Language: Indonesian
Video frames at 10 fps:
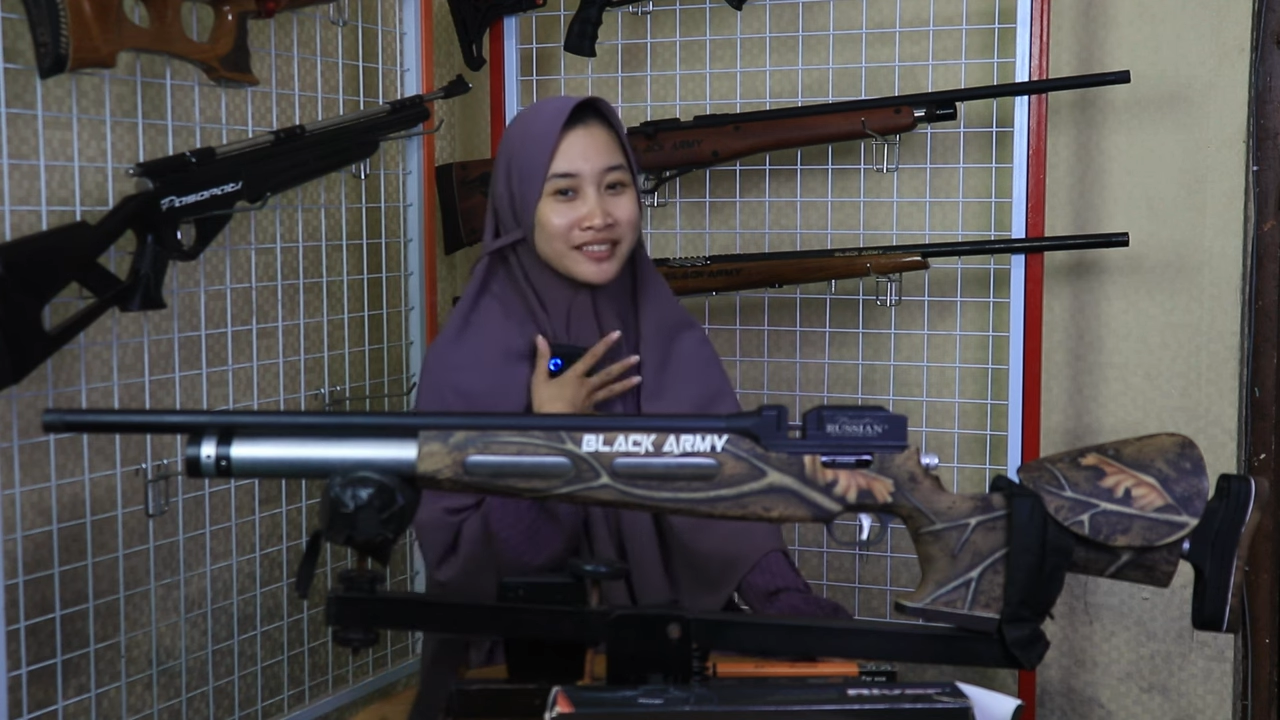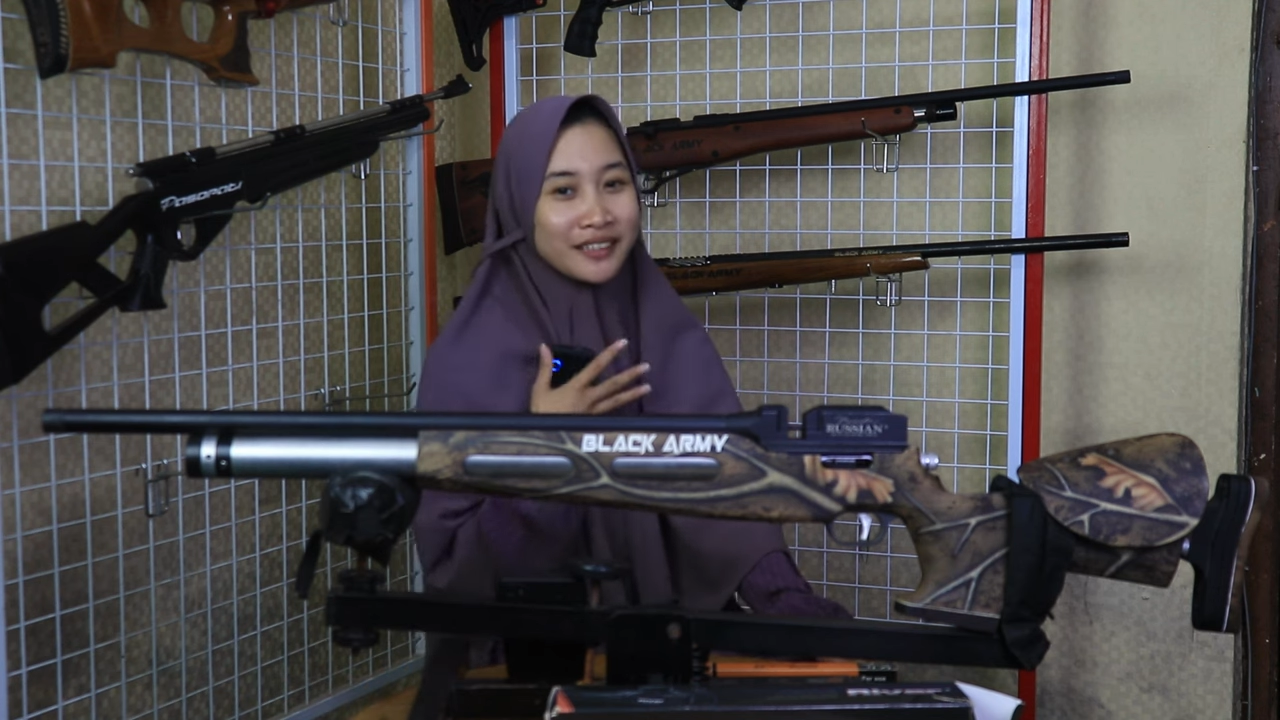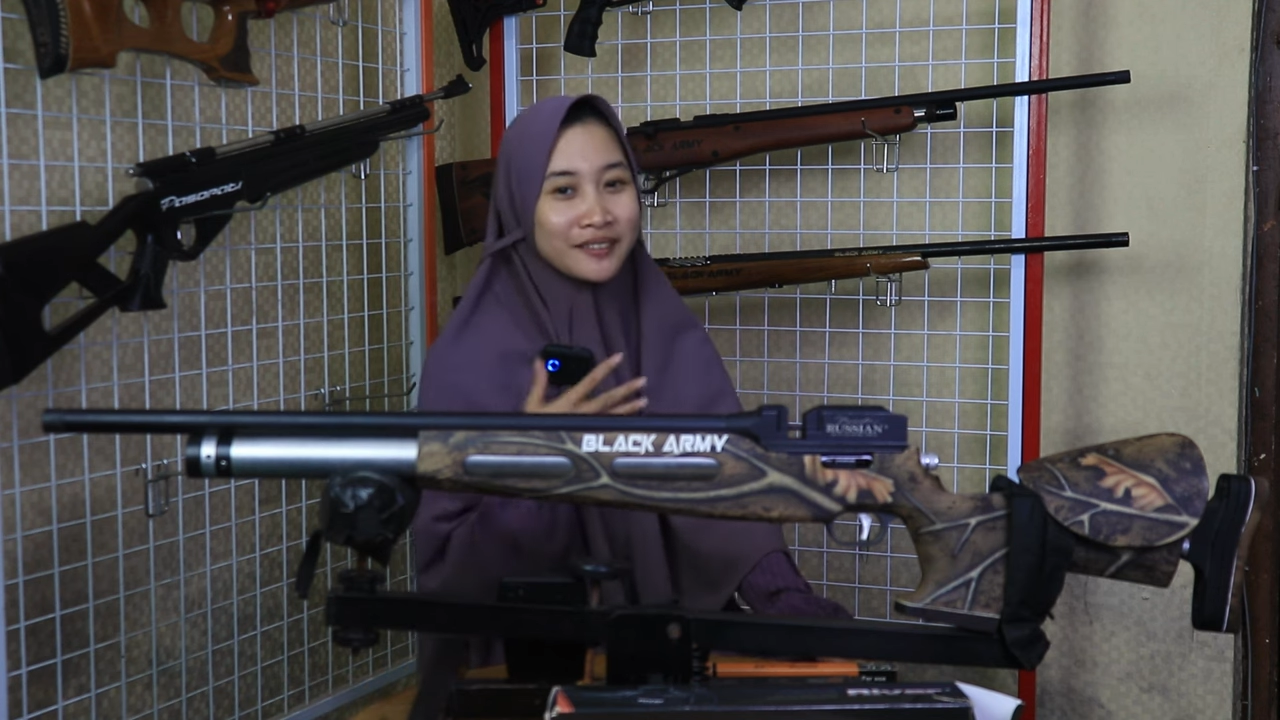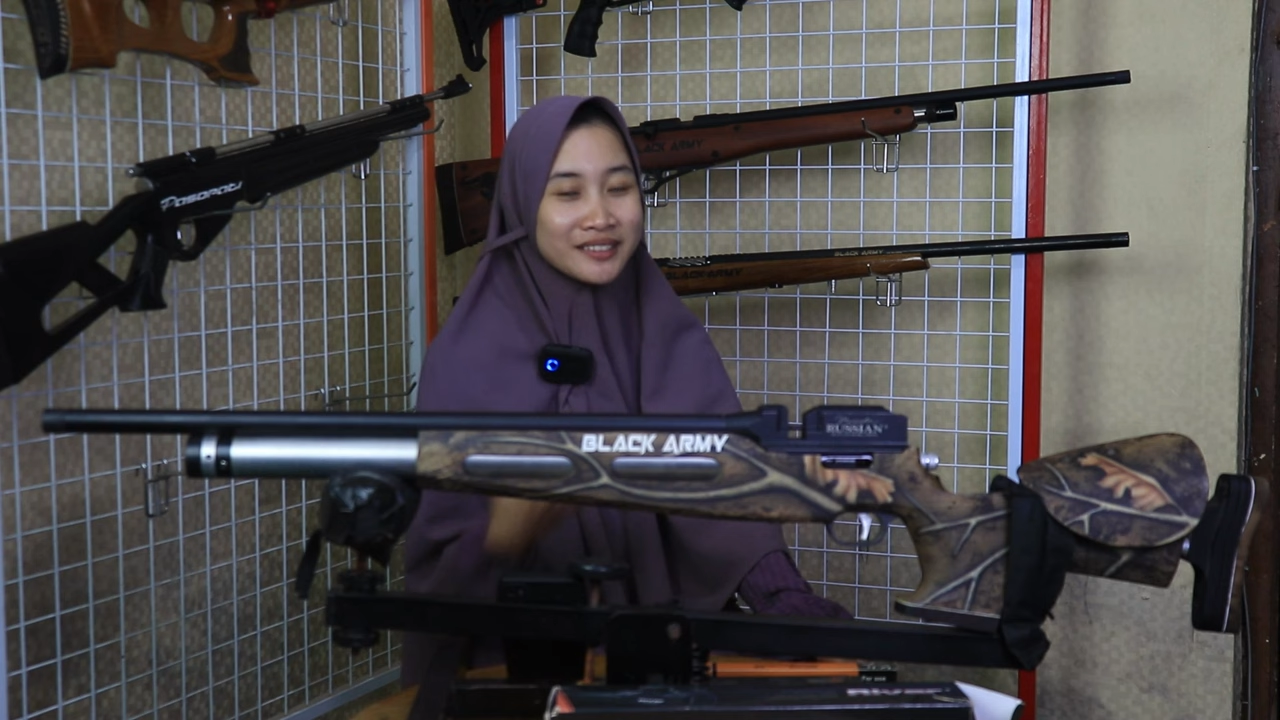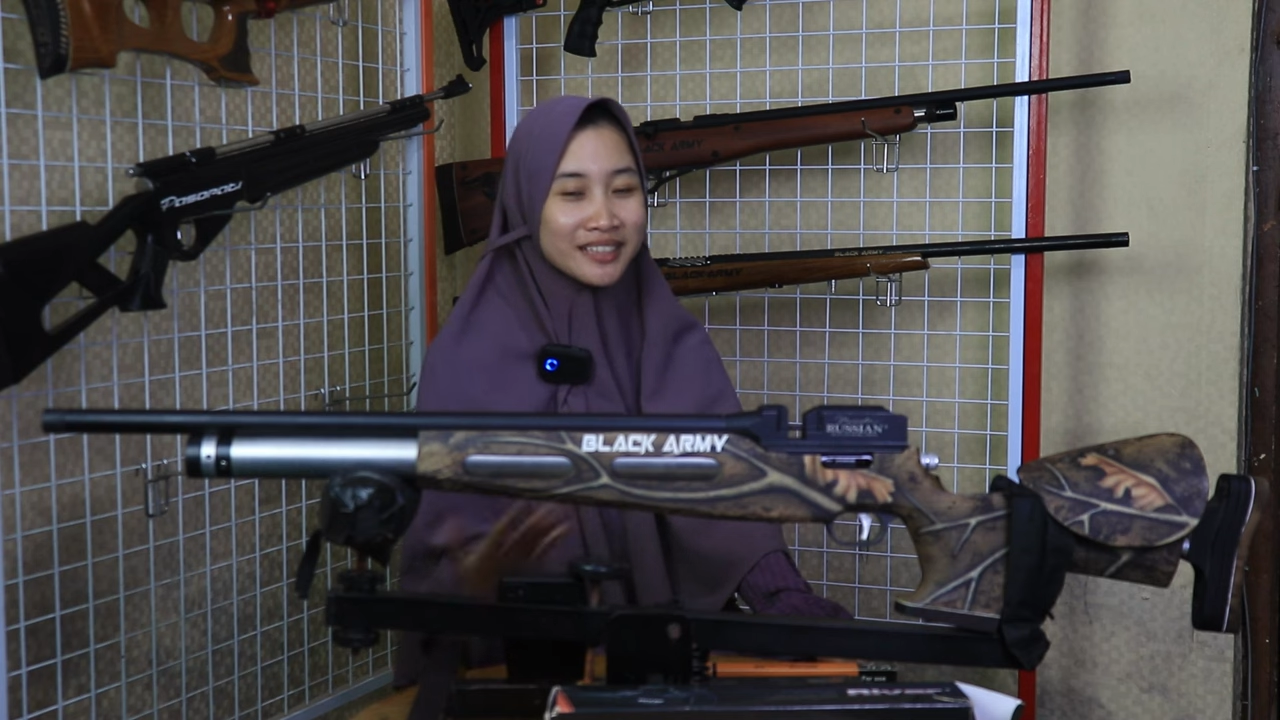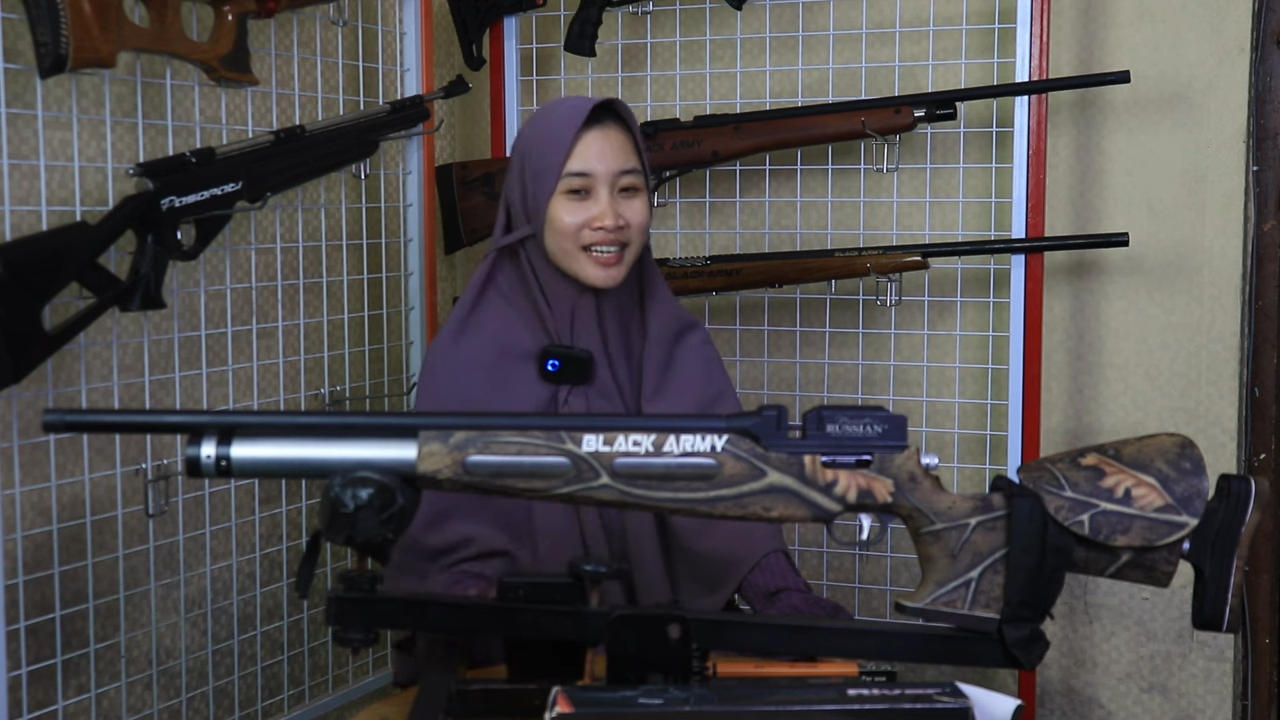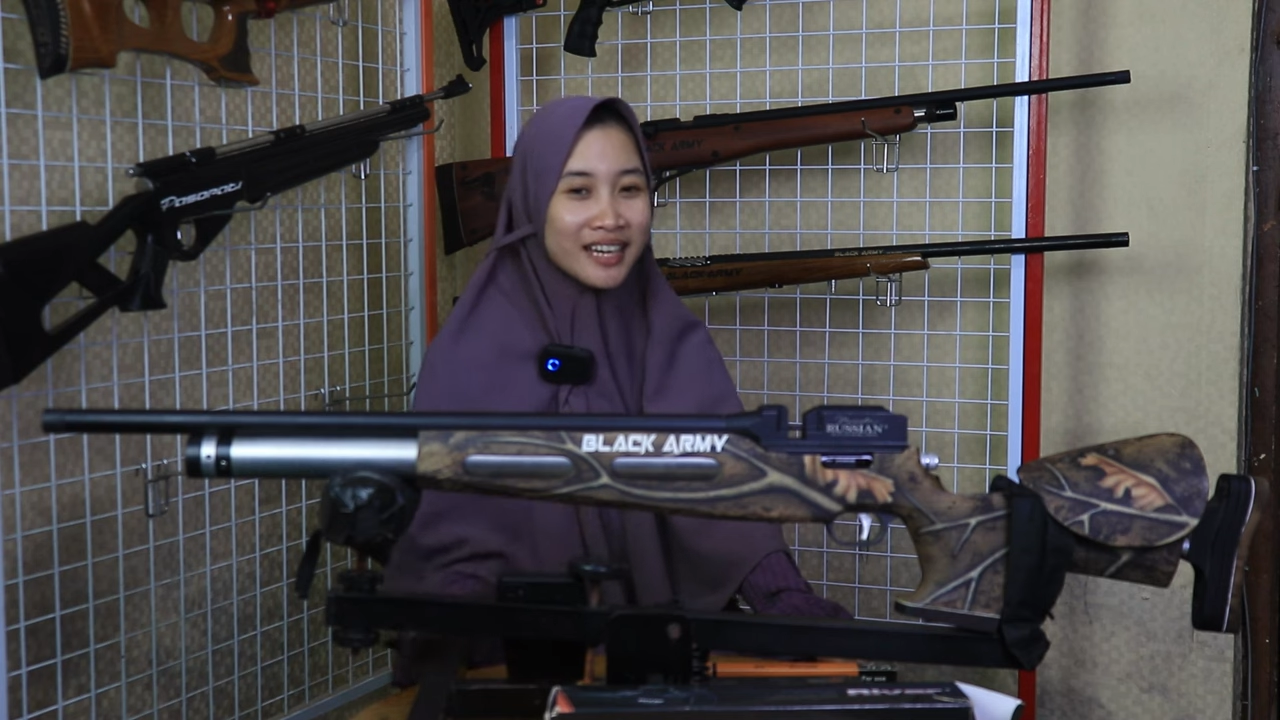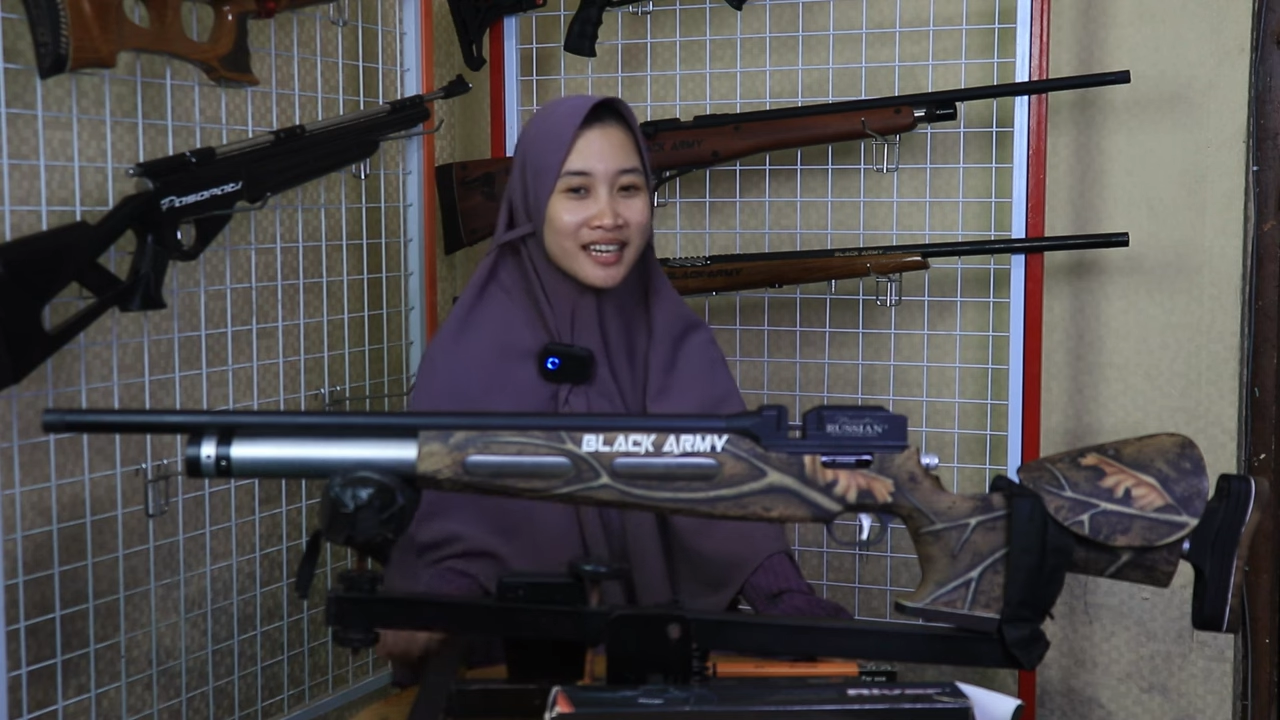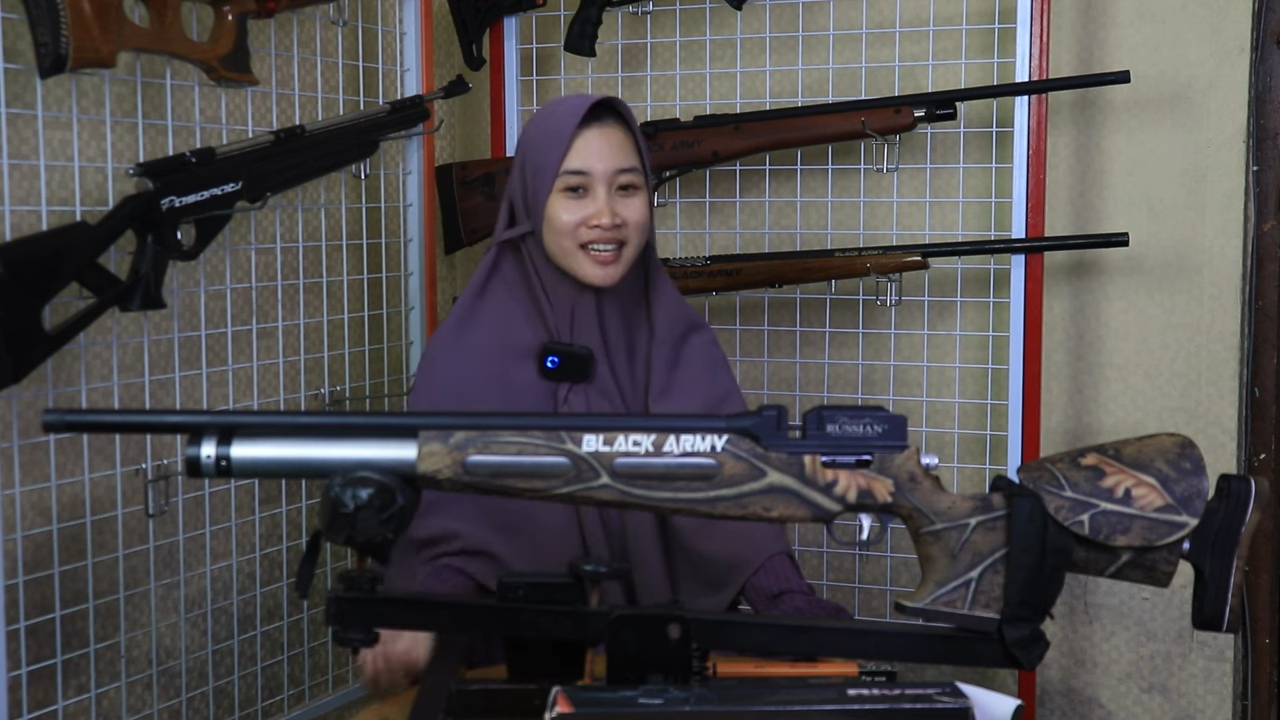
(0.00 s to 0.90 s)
Santosa